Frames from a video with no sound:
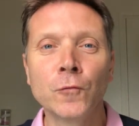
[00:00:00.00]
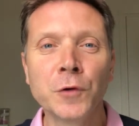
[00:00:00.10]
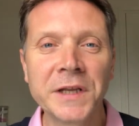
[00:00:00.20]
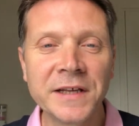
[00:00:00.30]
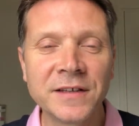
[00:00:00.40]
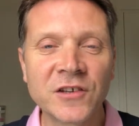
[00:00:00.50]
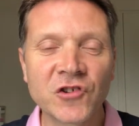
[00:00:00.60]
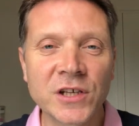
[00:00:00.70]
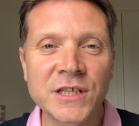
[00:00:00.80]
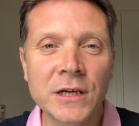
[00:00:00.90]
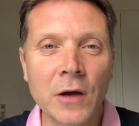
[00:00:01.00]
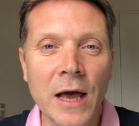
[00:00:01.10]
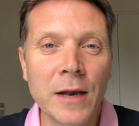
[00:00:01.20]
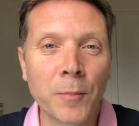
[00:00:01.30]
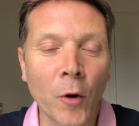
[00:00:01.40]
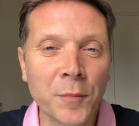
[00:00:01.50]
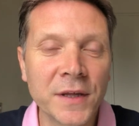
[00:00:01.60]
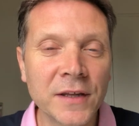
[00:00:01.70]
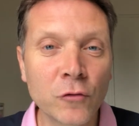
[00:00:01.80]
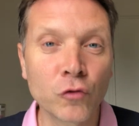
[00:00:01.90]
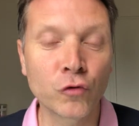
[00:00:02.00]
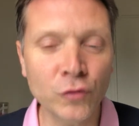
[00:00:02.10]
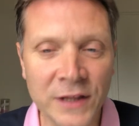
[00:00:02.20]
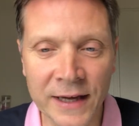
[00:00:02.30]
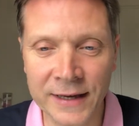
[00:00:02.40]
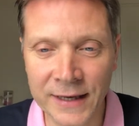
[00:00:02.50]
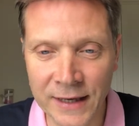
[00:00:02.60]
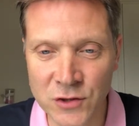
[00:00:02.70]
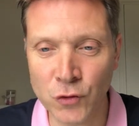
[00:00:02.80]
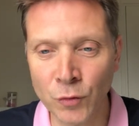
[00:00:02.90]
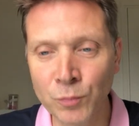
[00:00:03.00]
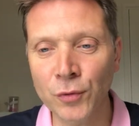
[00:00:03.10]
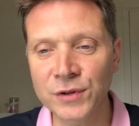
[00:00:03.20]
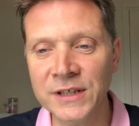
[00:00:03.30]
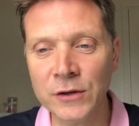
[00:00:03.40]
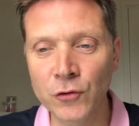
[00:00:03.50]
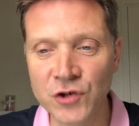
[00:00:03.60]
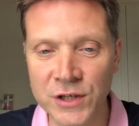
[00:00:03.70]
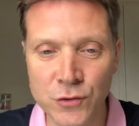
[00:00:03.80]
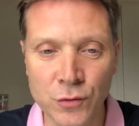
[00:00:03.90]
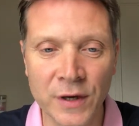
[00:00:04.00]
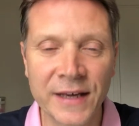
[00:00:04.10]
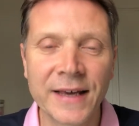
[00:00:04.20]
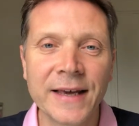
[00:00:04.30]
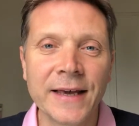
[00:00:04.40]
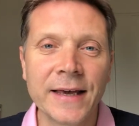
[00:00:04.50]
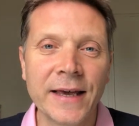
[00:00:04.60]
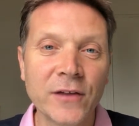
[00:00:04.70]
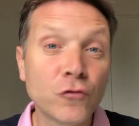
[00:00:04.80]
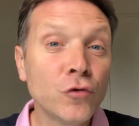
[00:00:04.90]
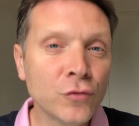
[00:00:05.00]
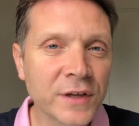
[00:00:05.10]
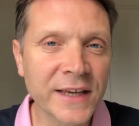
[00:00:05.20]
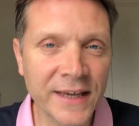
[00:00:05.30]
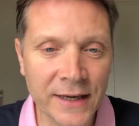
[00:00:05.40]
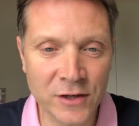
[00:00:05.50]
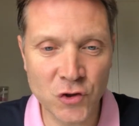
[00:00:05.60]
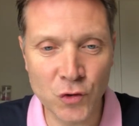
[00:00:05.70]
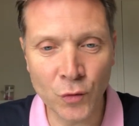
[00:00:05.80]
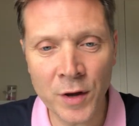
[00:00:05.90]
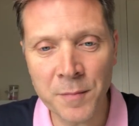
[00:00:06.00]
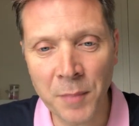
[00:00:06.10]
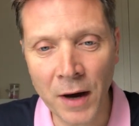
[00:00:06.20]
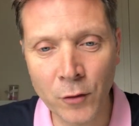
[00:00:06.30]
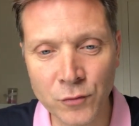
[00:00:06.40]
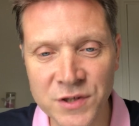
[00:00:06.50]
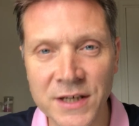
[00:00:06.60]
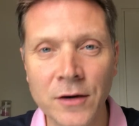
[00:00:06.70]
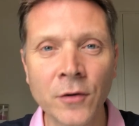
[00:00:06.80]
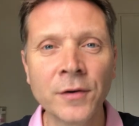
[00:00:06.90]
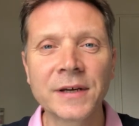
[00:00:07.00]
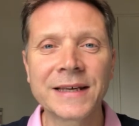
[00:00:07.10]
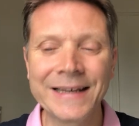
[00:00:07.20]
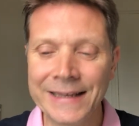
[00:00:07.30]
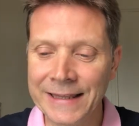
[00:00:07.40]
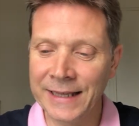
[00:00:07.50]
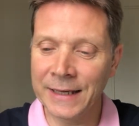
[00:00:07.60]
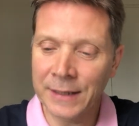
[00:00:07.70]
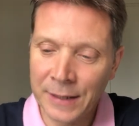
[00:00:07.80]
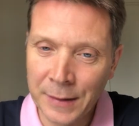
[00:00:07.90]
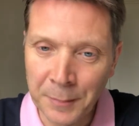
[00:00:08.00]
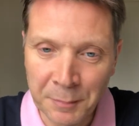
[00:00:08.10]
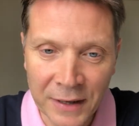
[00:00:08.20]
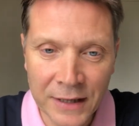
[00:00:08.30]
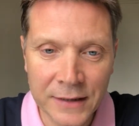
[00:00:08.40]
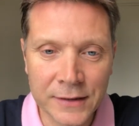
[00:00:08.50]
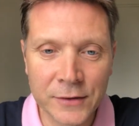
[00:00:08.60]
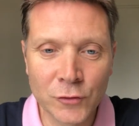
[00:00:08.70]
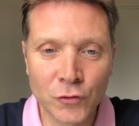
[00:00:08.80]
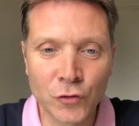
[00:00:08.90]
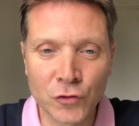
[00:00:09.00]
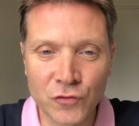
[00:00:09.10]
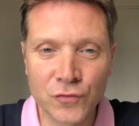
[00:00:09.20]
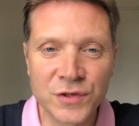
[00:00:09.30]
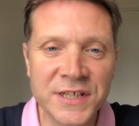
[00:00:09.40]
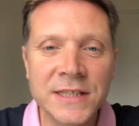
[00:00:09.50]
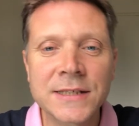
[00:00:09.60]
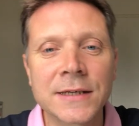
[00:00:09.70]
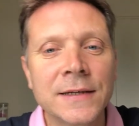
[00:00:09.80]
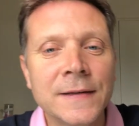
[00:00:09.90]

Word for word: où il est dit que Jésus est le premier-né de toute la création pour dire que Jésus est une création et par conséquent qu'il n'est pas Dieu. Je vous cite,